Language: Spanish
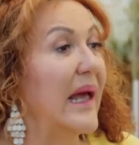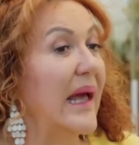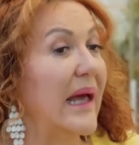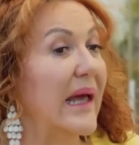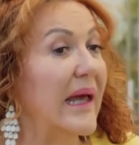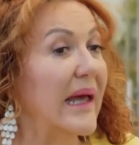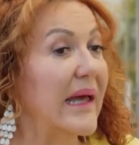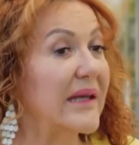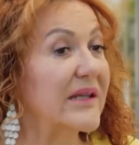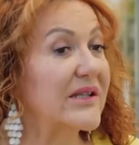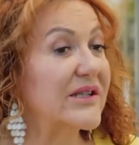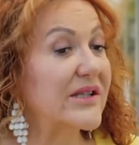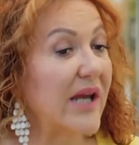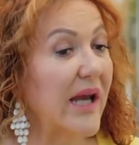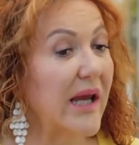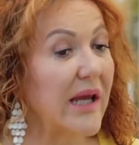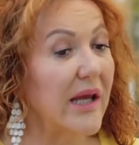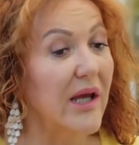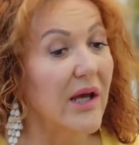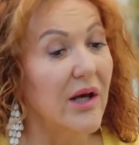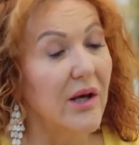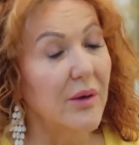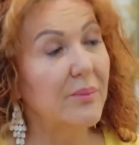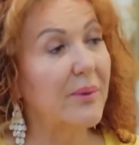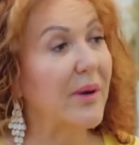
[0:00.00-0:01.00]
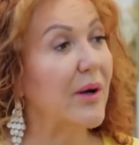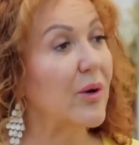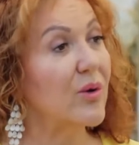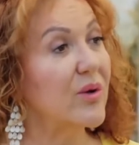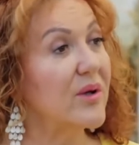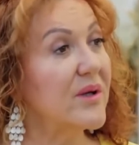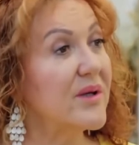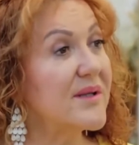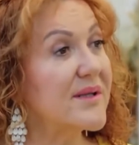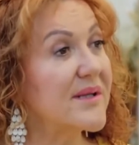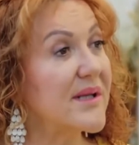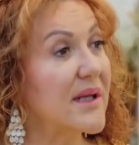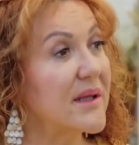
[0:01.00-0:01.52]
También
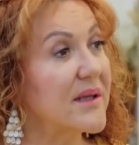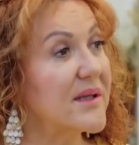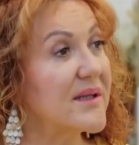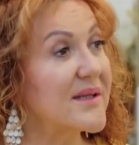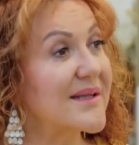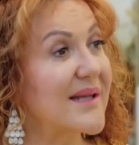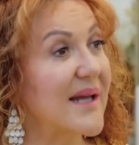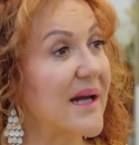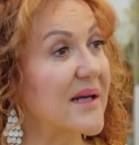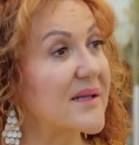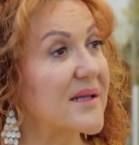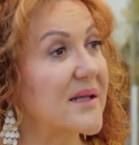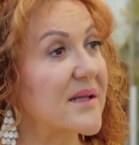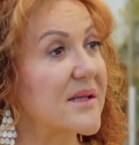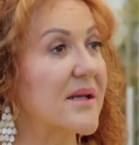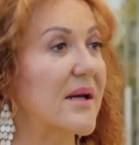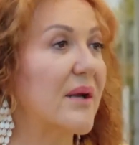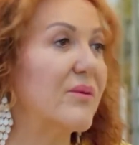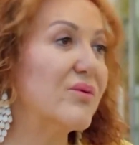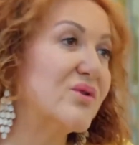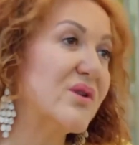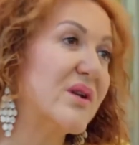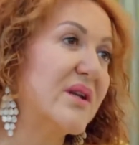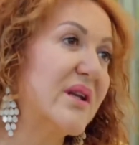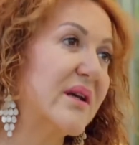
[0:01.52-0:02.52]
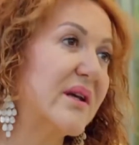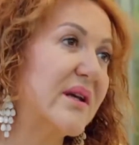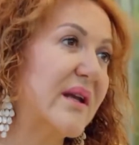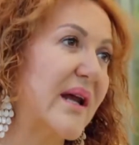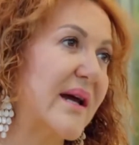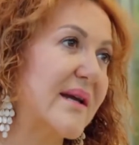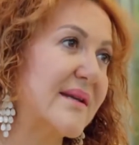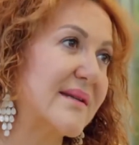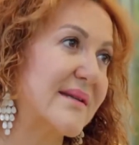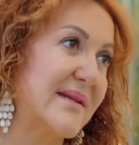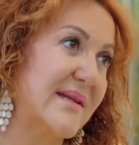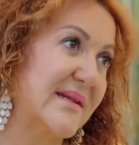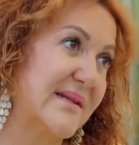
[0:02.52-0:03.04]
prepara tu traje de baño porque
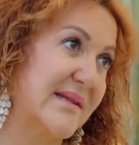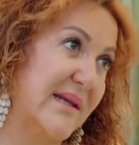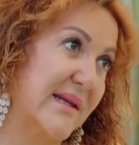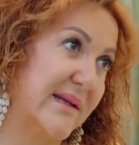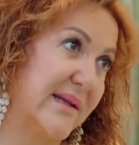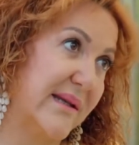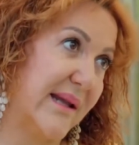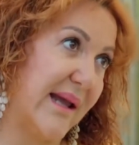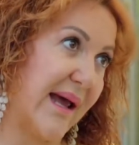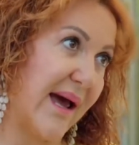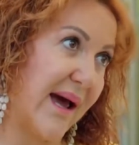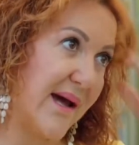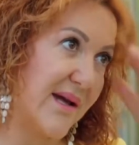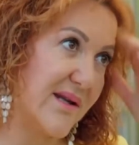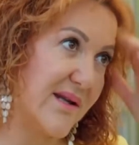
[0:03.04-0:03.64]
dijeron que podríamos